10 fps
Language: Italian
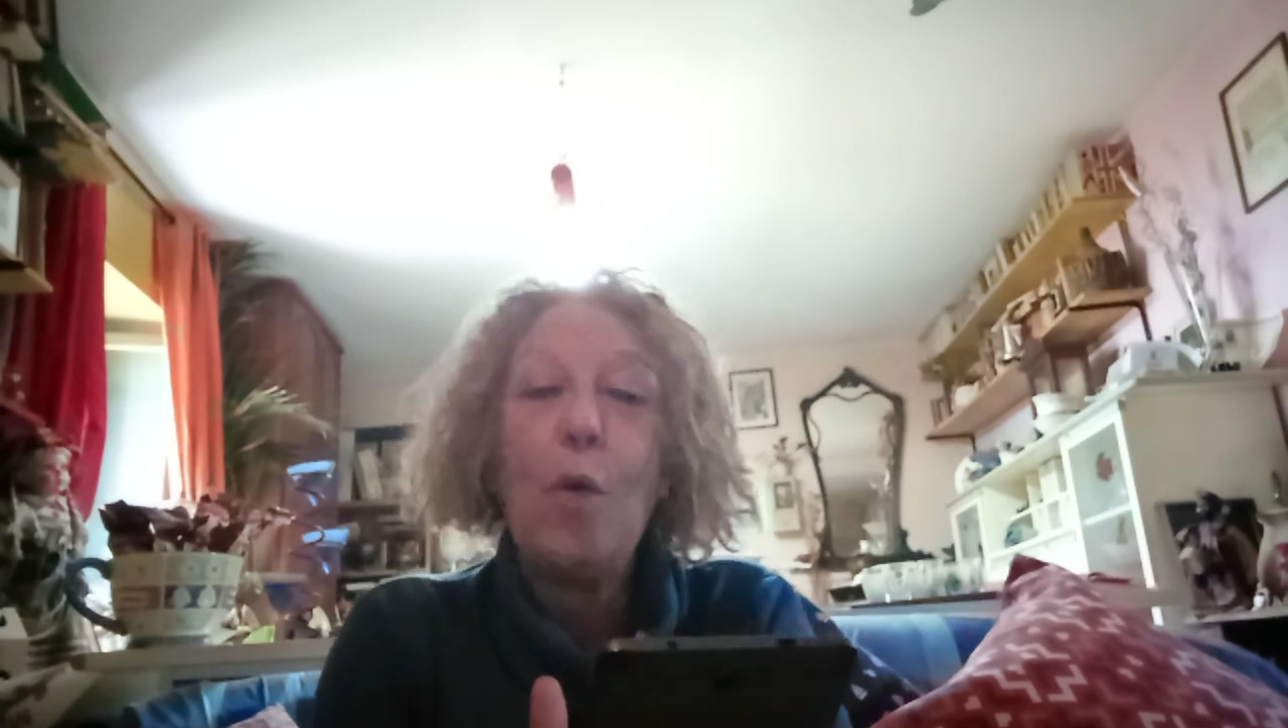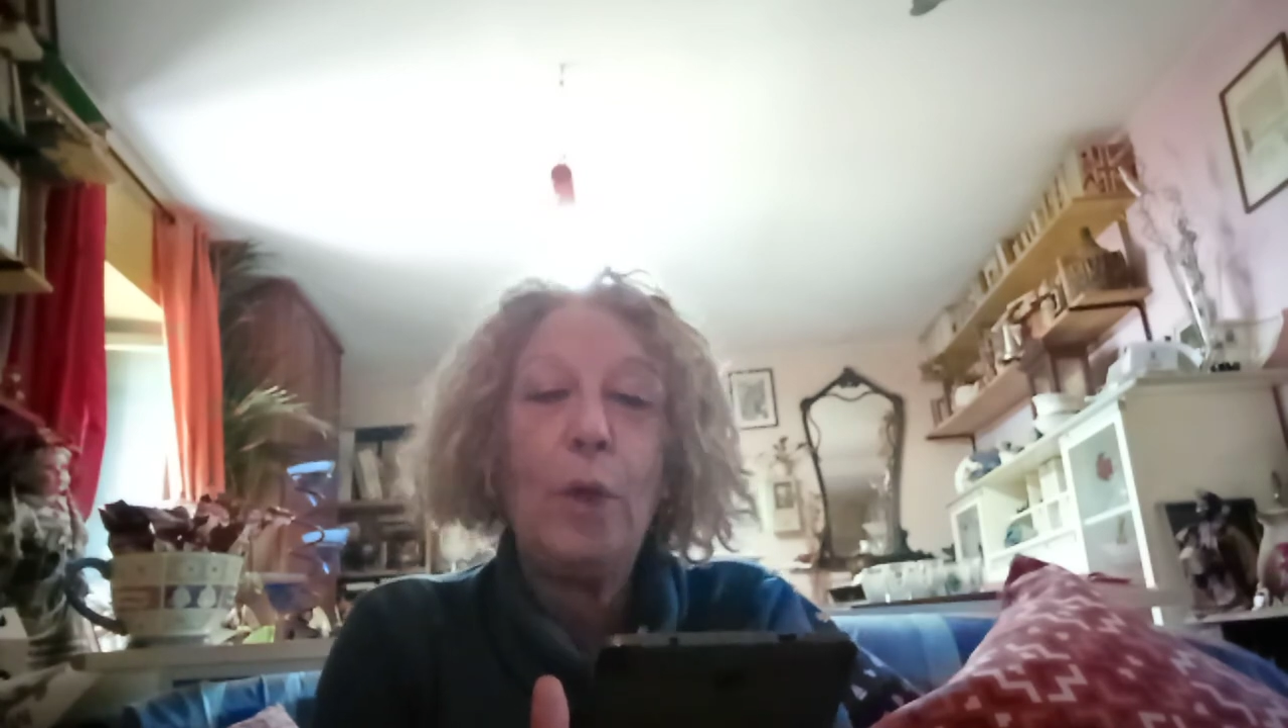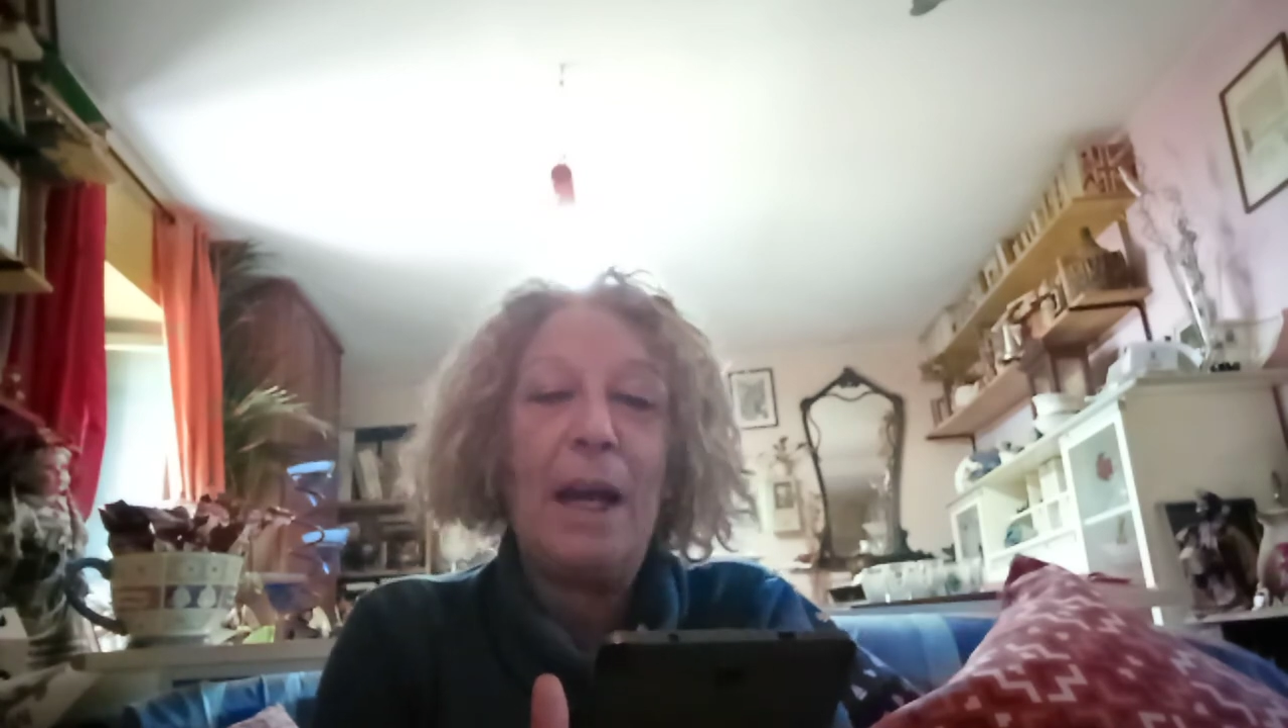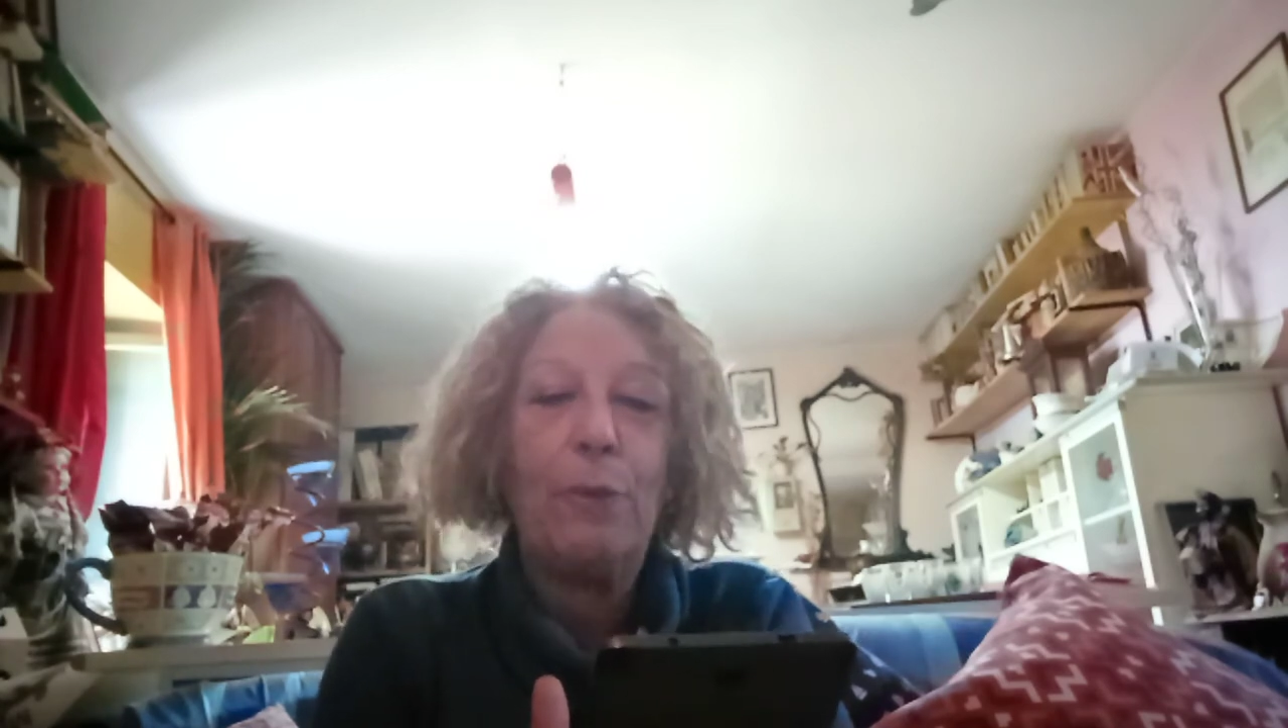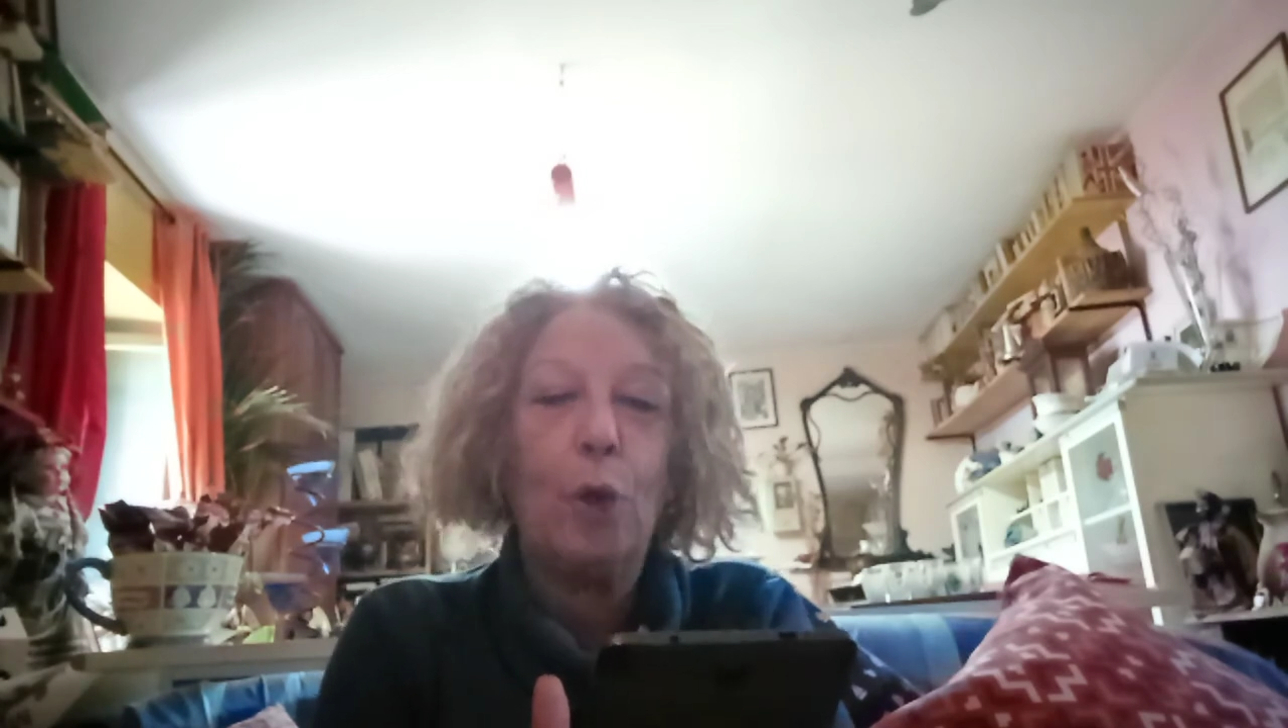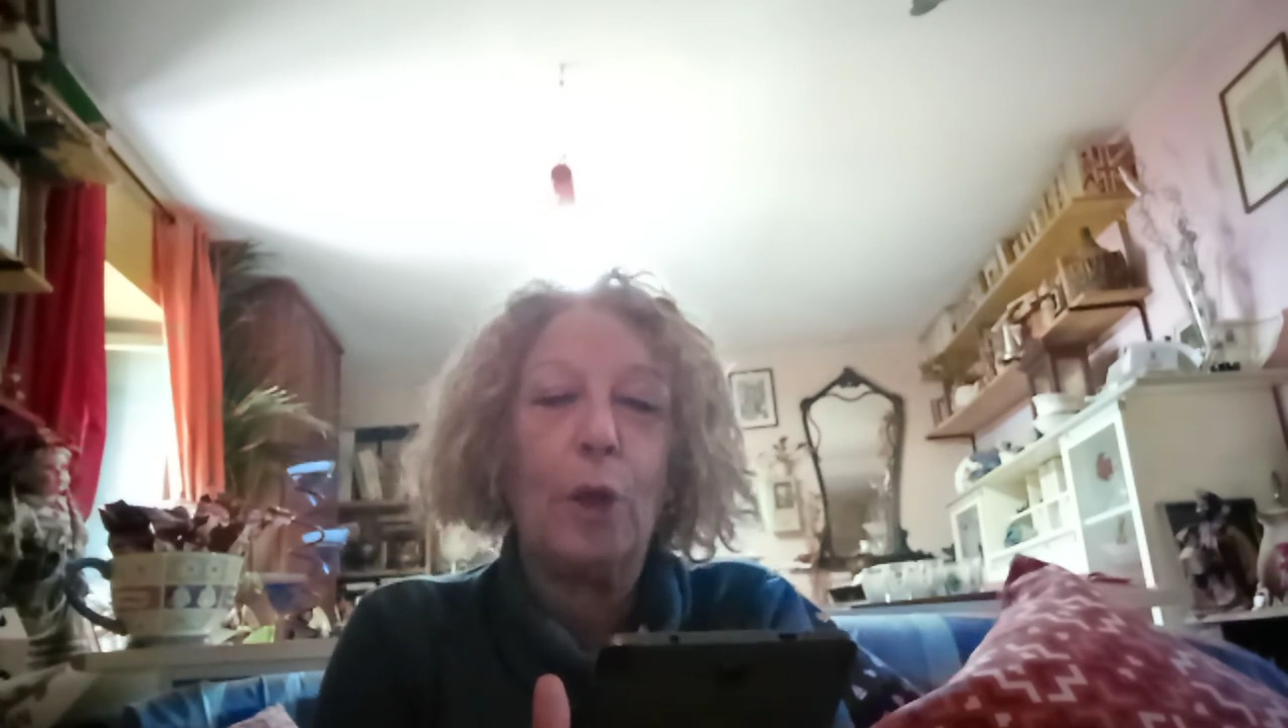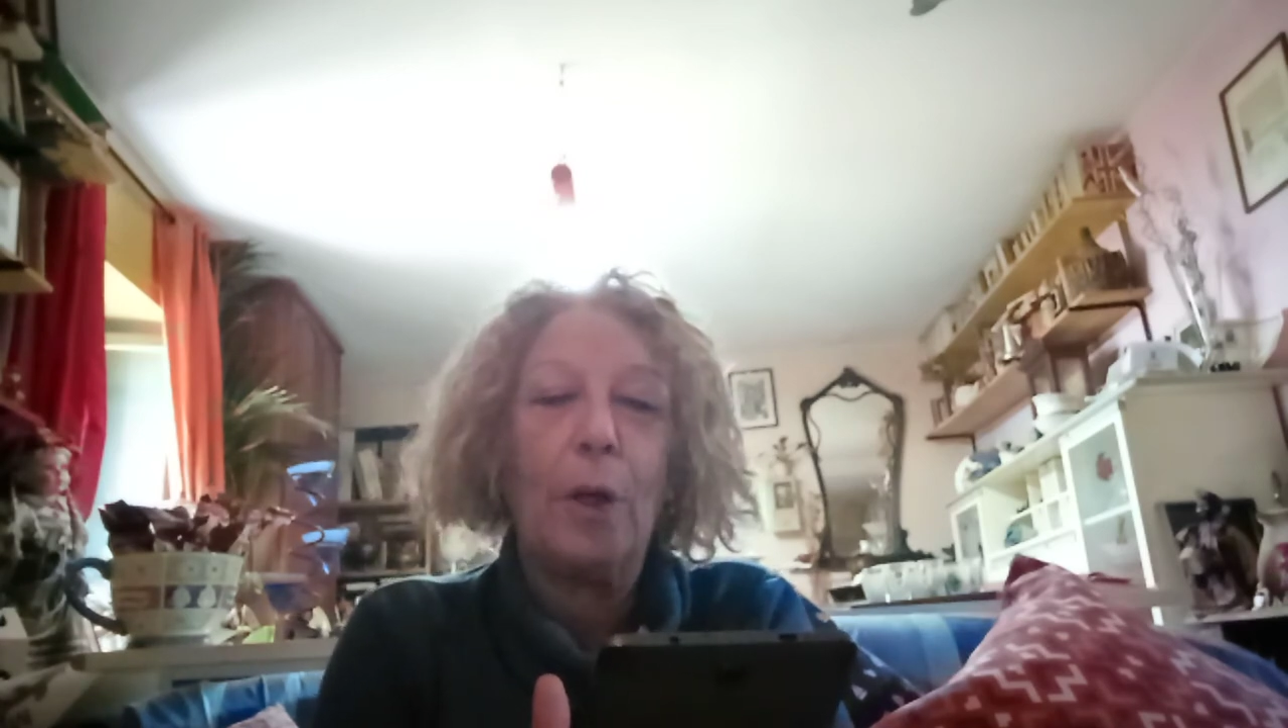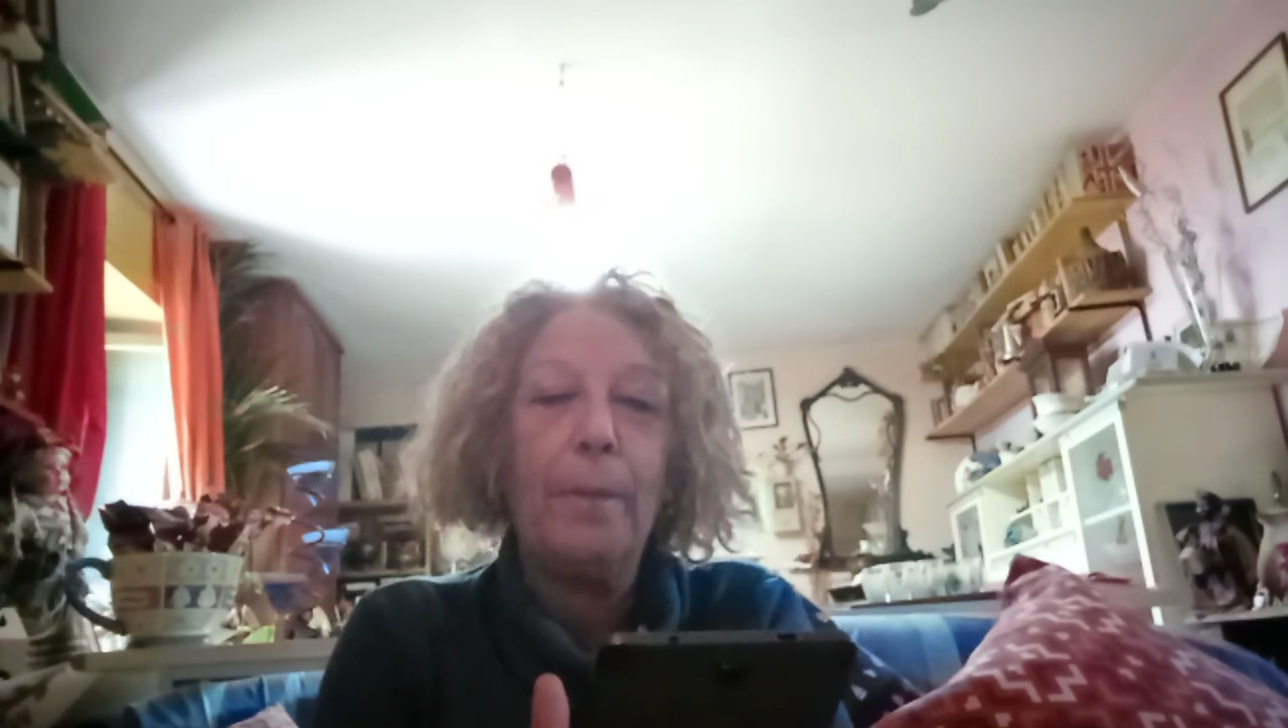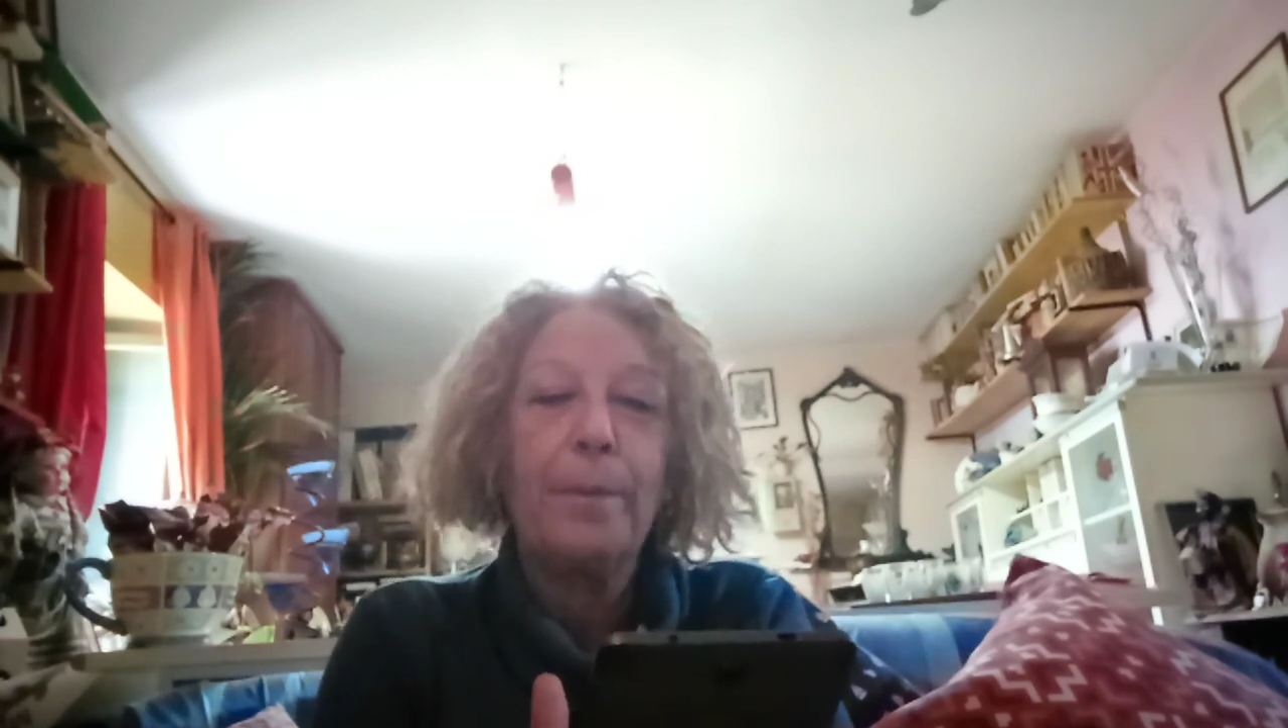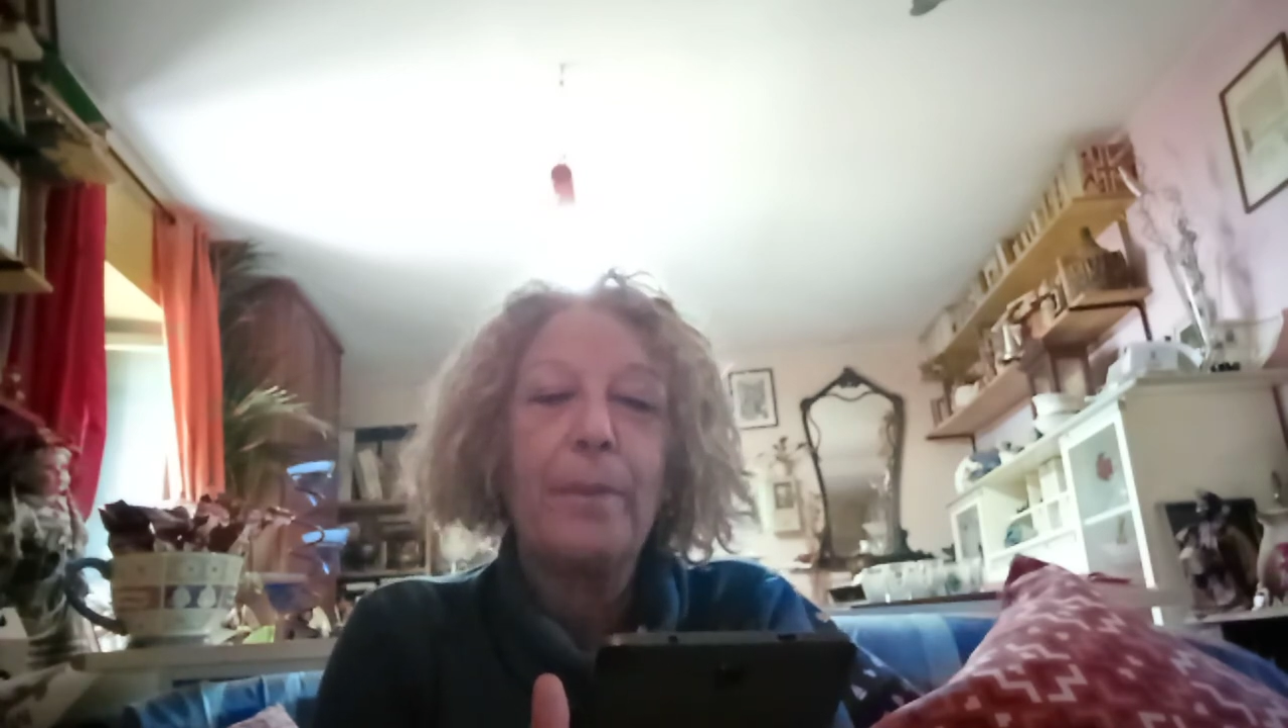un lavoro